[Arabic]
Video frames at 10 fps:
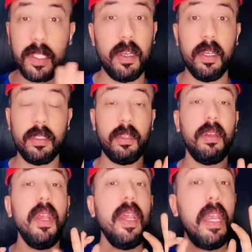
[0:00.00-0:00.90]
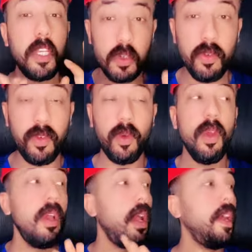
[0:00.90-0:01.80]
اكتر شوفوا
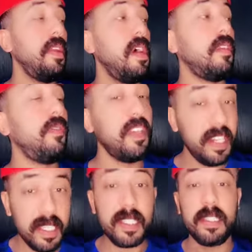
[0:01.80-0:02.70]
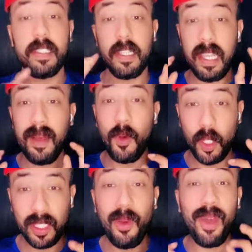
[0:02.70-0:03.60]
انا اعرف في ناس ليها
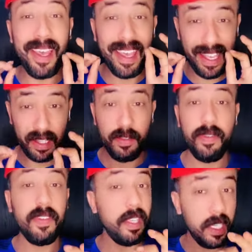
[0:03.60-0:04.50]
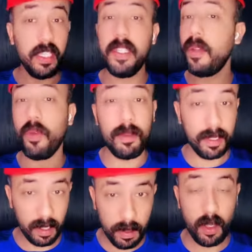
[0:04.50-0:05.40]
محتوى هادف جدا وانا
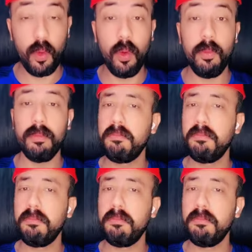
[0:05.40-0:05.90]
بتابعهم